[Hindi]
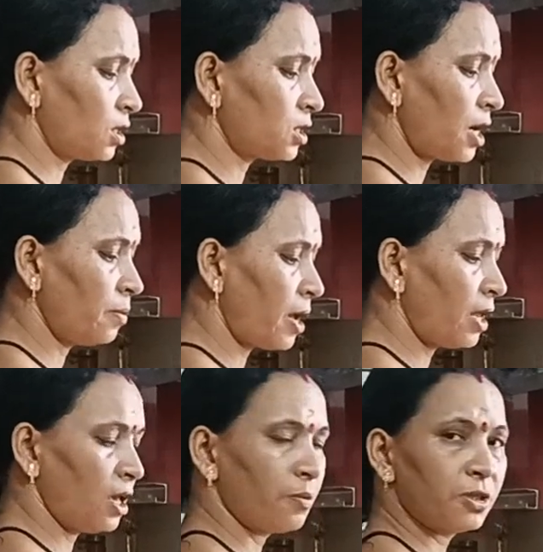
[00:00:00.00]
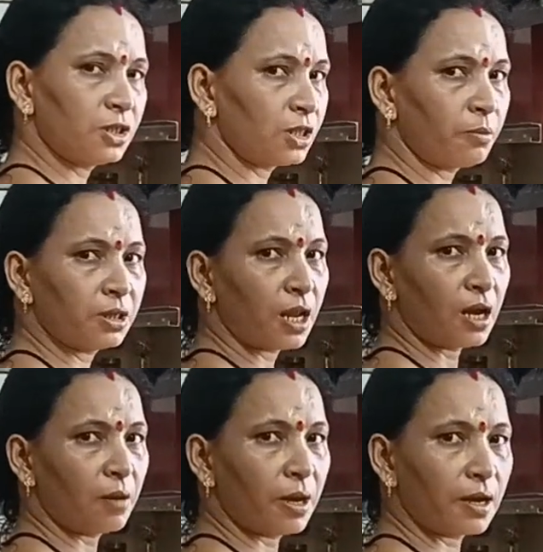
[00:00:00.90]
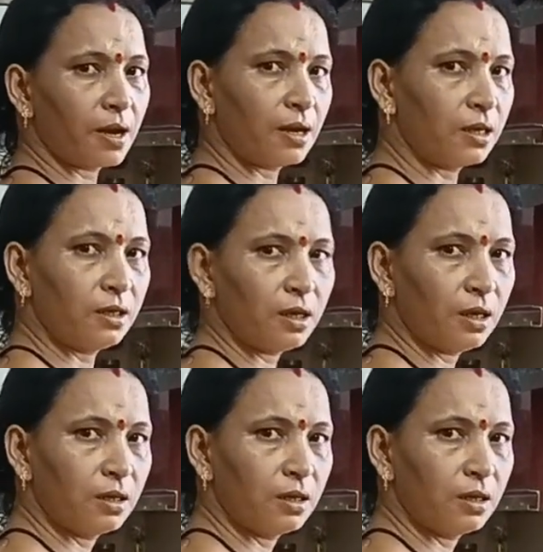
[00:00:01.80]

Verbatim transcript: साढ़े बारह एक बज के तब मत लाना हमारा खाना ठीक है